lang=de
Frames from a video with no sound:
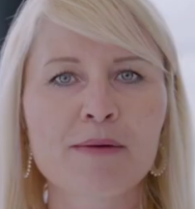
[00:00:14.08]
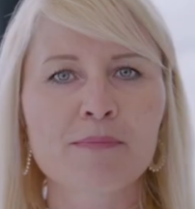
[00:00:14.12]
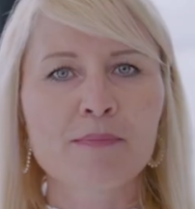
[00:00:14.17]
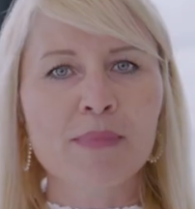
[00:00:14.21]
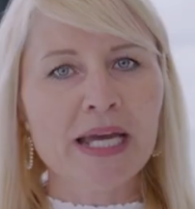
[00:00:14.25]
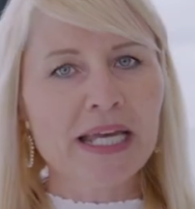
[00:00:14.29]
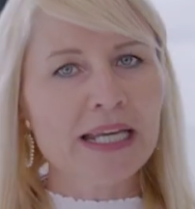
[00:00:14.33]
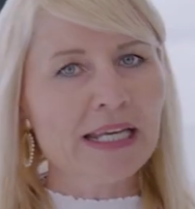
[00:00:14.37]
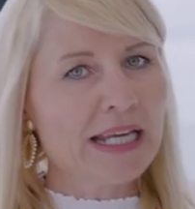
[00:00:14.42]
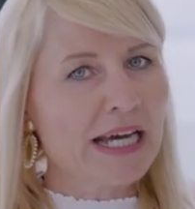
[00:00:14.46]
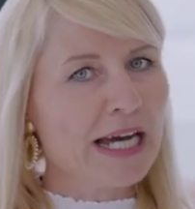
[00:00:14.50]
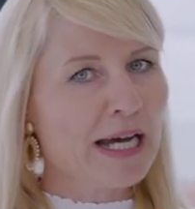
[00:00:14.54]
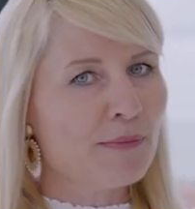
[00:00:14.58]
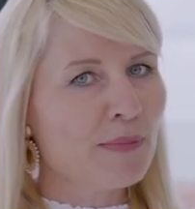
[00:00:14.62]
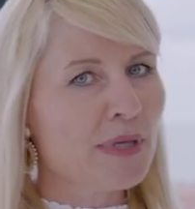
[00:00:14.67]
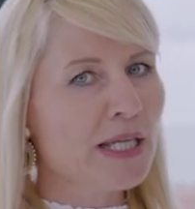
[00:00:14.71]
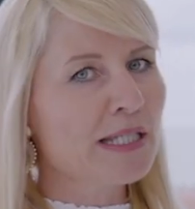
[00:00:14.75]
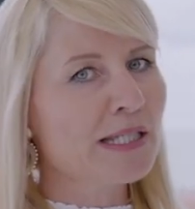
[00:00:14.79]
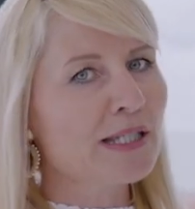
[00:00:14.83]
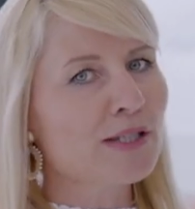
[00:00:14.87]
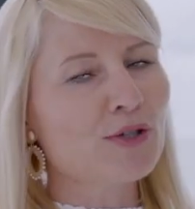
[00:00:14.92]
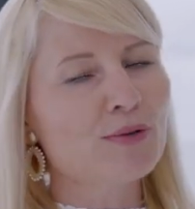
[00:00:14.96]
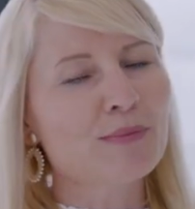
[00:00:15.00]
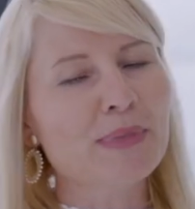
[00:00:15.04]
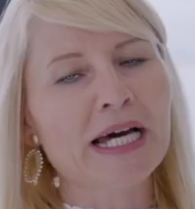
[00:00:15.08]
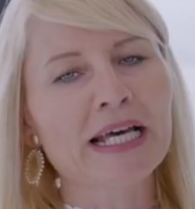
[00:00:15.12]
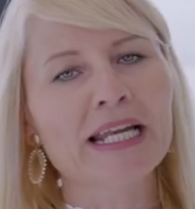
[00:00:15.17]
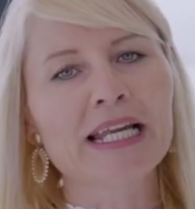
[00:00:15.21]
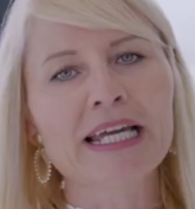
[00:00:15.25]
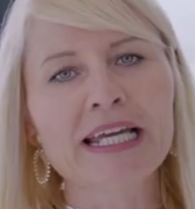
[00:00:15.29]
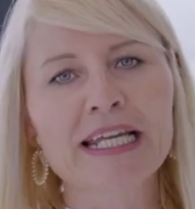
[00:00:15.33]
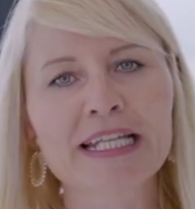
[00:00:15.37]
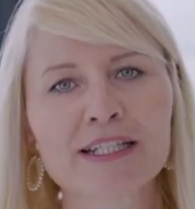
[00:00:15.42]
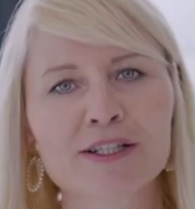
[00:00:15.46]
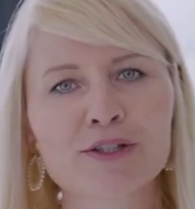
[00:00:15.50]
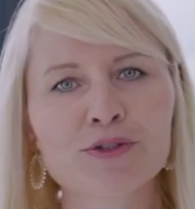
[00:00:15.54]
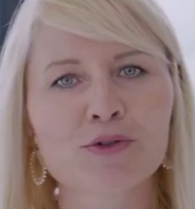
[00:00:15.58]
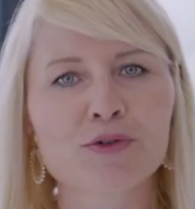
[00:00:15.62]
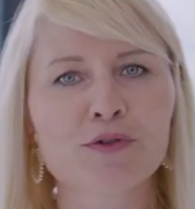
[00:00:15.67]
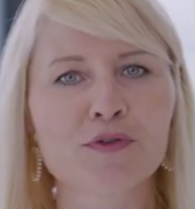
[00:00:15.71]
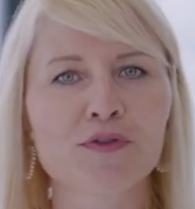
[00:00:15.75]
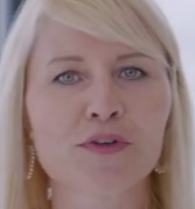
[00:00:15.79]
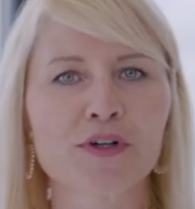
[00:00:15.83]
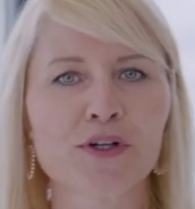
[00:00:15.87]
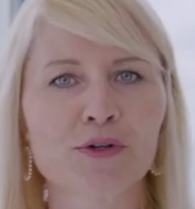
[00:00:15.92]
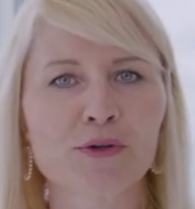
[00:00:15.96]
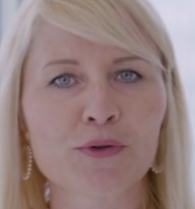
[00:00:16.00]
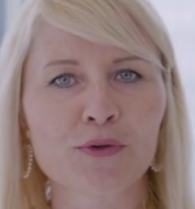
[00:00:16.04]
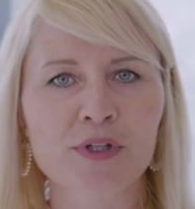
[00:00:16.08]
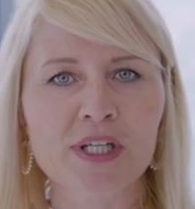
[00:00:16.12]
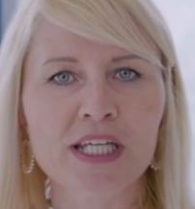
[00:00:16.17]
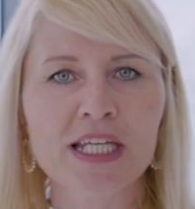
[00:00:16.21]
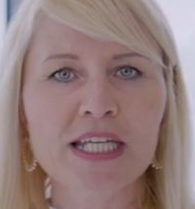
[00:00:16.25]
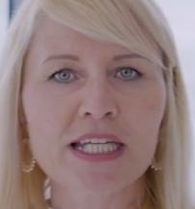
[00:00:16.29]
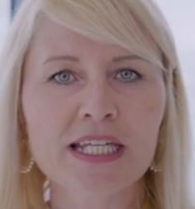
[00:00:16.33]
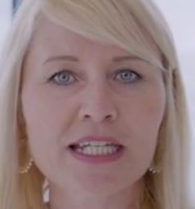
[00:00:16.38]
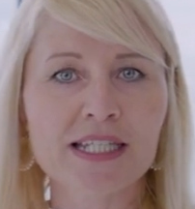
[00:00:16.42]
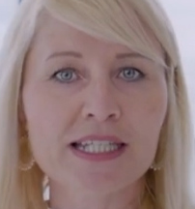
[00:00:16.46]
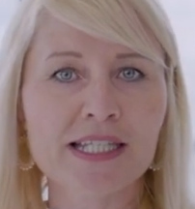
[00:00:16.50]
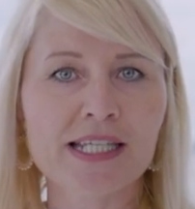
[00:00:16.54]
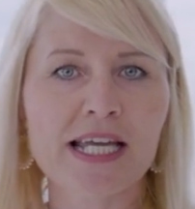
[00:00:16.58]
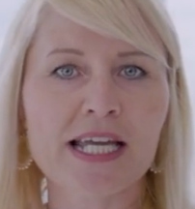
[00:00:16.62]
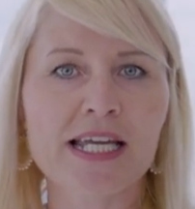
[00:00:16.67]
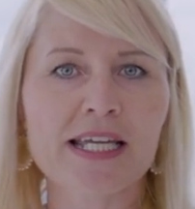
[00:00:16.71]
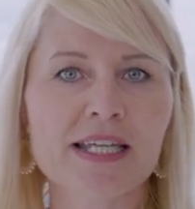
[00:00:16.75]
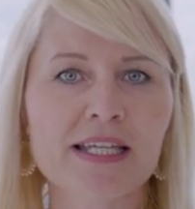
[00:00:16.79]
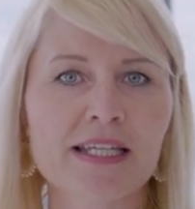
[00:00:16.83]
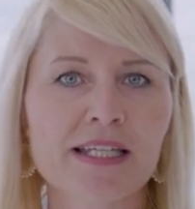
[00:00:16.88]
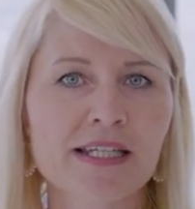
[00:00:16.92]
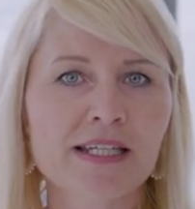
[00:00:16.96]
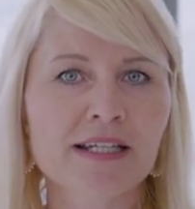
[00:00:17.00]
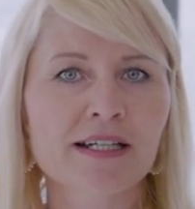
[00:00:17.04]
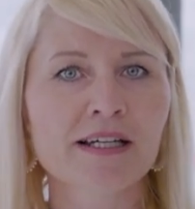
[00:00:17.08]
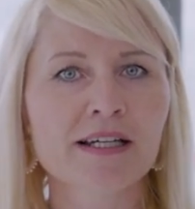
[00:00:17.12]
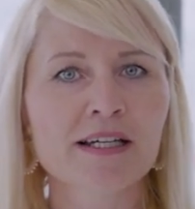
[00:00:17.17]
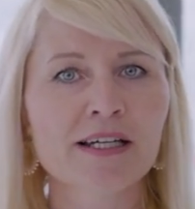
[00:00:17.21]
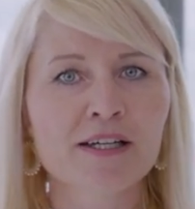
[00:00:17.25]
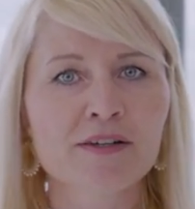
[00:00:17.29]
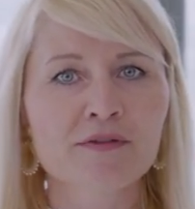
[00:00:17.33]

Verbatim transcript: Mein Name ist Romana Enthofer und ich zeige dir,